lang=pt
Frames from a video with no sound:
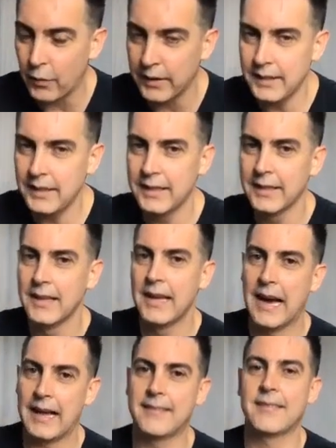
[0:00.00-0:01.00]
aí
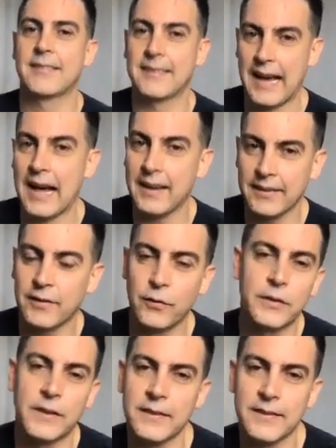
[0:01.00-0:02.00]
as escalas que
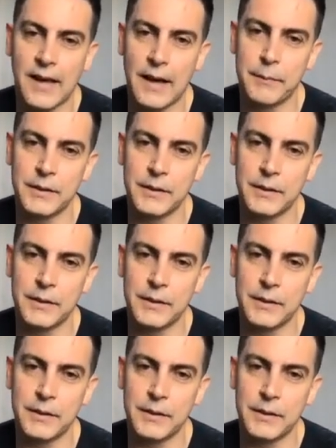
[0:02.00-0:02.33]
você sabe.